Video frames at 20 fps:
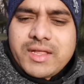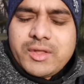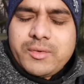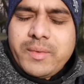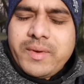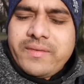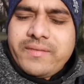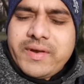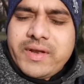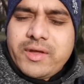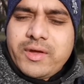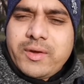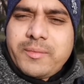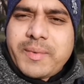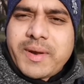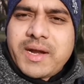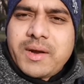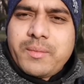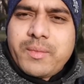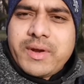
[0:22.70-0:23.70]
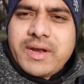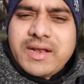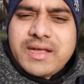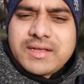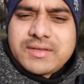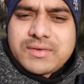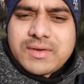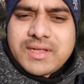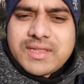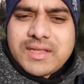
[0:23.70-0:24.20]
எதுவுமே வீடியோ பண்ண முடியல
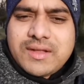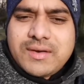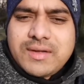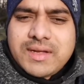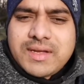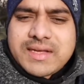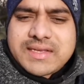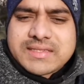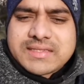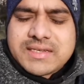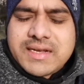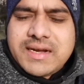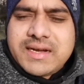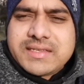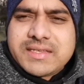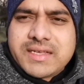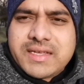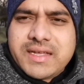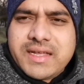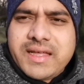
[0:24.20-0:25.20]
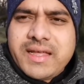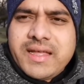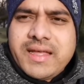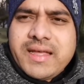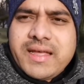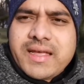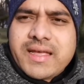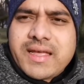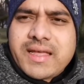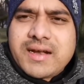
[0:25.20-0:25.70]
ஸோ அந்தளவுக்கு கஷ்டம் ஆகிடுச்சு
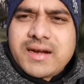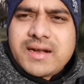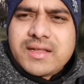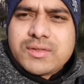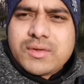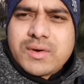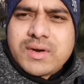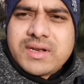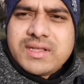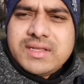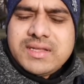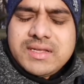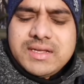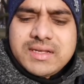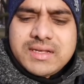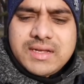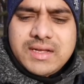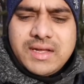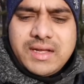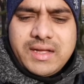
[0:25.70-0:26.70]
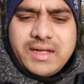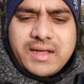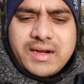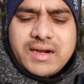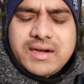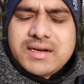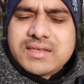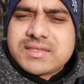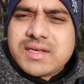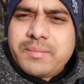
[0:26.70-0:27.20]
ஏன்னா தொடர்ந்து
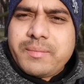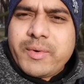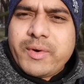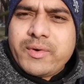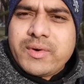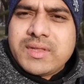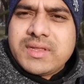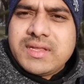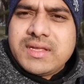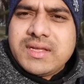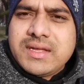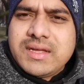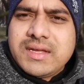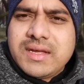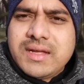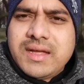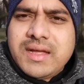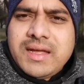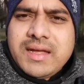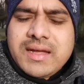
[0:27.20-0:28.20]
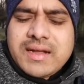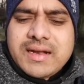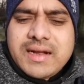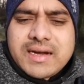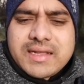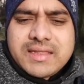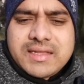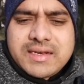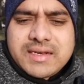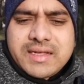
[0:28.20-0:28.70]
ரெண்டு சம்பவம் வந்து
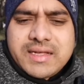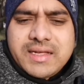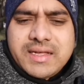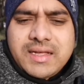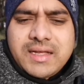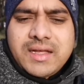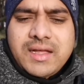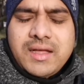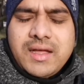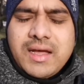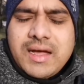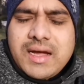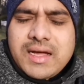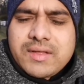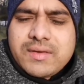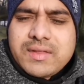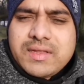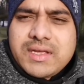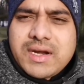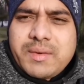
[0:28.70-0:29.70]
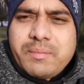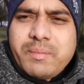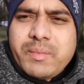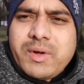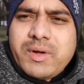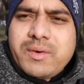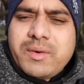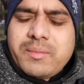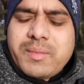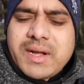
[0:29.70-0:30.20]
நடந்திருக்கு அது வந்து ரொம்ப
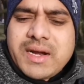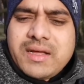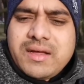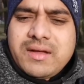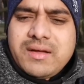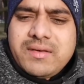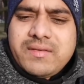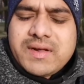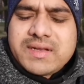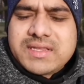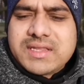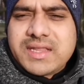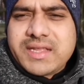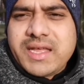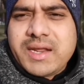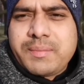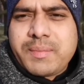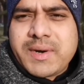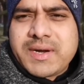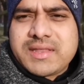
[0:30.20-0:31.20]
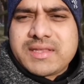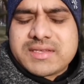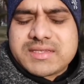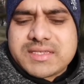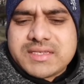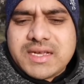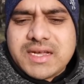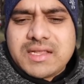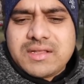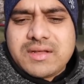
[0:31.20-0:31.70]
மன வருத்தத்தை
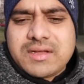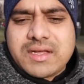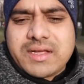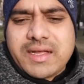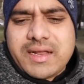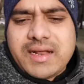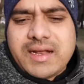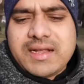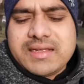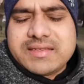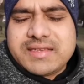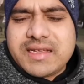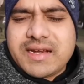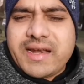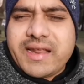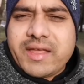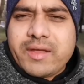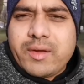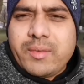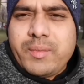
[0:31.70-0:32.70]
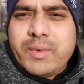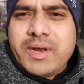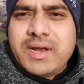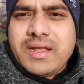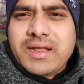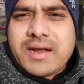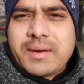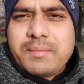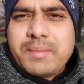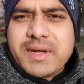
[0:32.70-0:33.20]
ஏற்படுத்துச்சு அது என்னால் ஜீர்ணிக்கவே
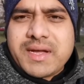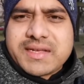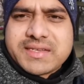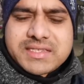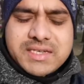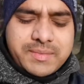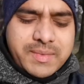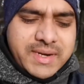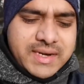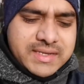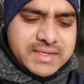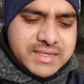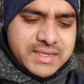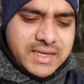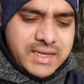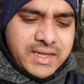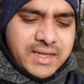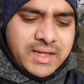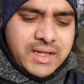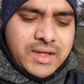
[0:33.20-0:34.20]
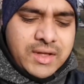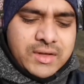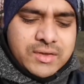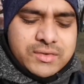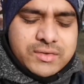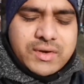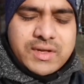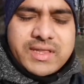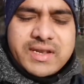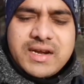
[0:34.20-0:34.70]
முடியல ரொம்ப கஷ்டமாயிடுச்சு
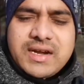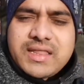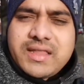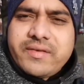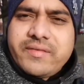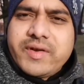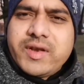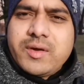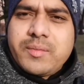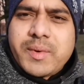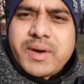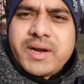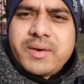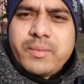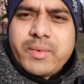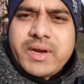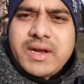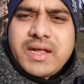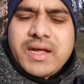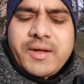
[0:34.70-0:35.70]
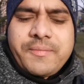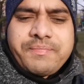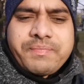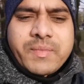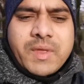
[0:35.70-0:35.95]
ஸோ அதனால தான் வீடியோ பண்ண முடியல